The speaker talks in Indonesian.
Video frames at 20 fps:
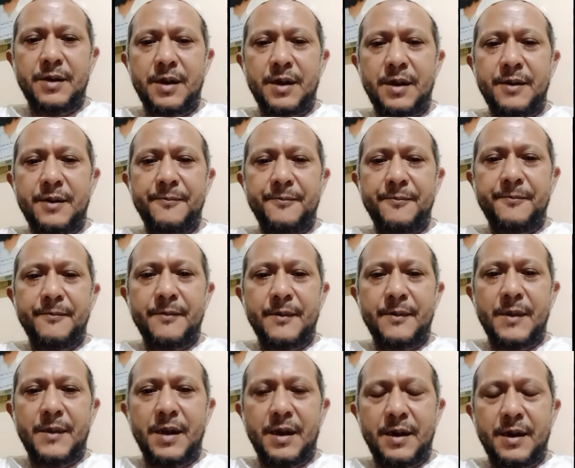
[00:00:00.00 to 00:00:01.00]
Aku
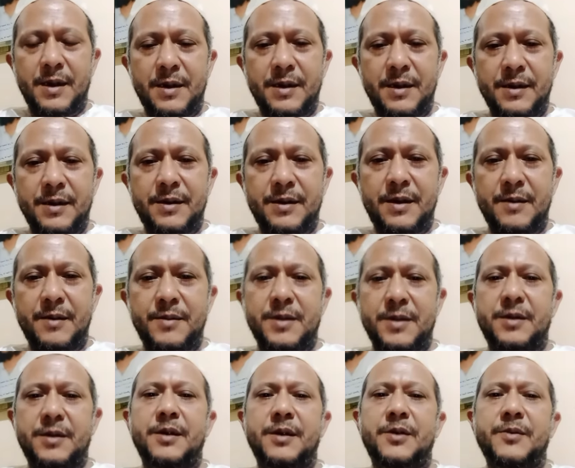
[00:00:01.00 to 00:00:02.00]
niat
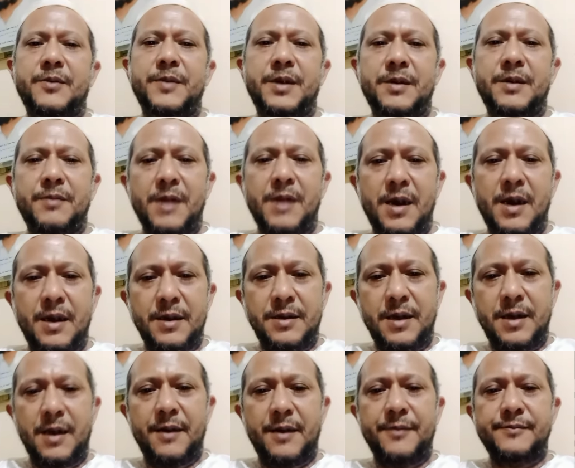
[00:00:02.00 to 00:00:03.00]
berwudhu karena
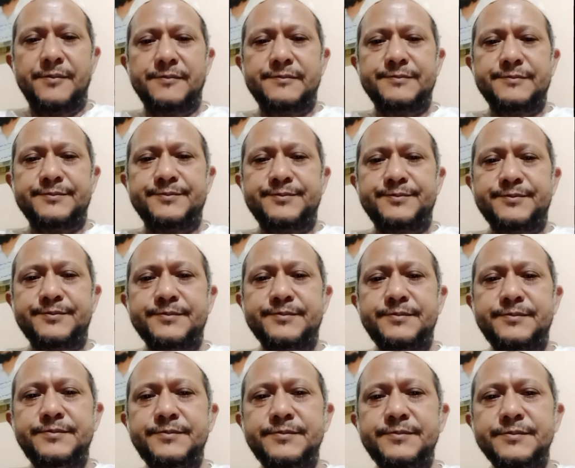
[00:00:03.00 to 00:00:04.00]
Allah Ta'ala
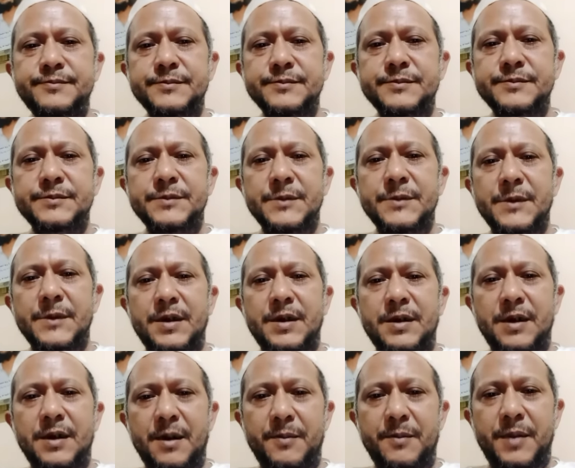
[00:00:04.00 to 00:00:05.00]
dan
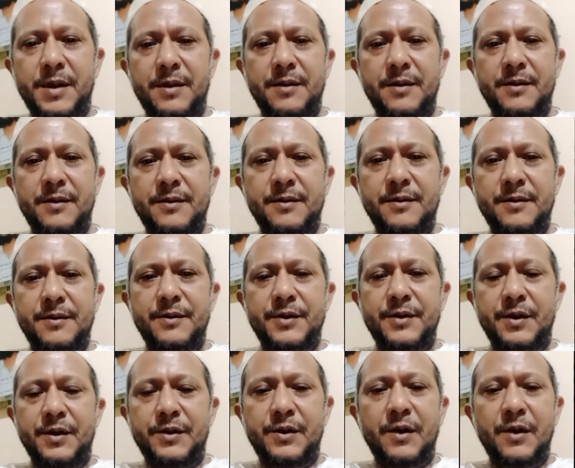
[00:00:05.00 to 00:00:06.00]
wudhuku sah
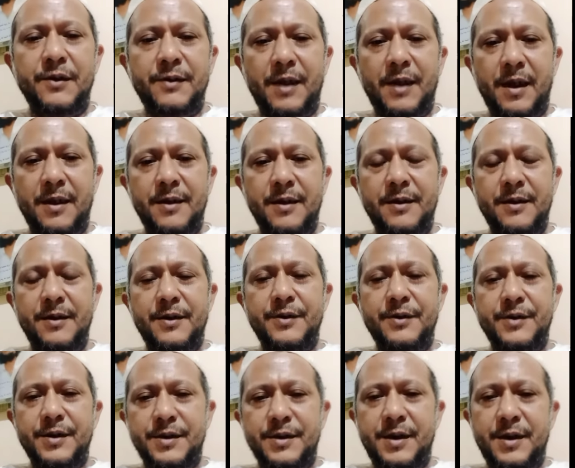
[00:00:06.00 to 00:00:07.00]

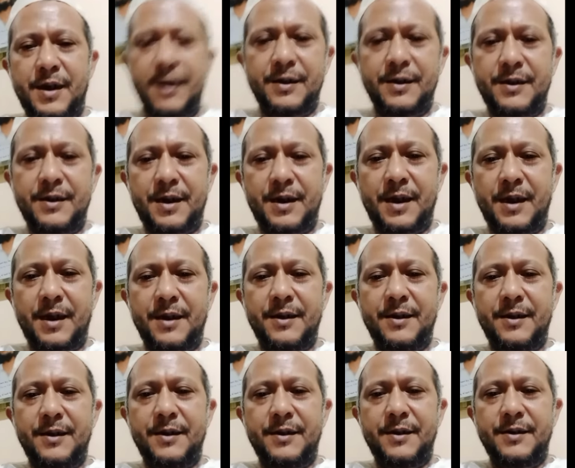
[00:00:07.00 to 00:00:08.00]
karena Allah
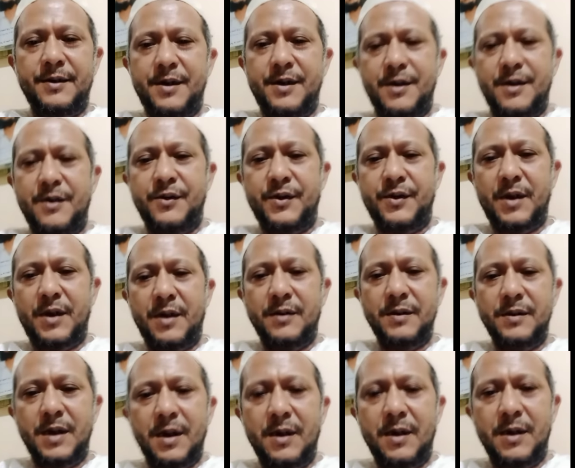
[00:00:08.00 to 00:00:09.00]
Ta'ala
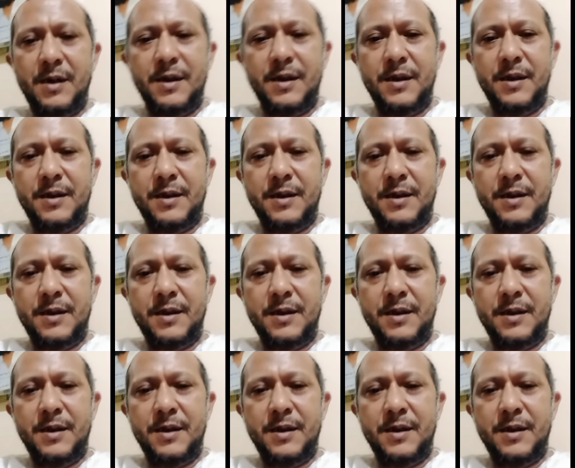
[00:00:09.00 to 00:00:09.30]
yang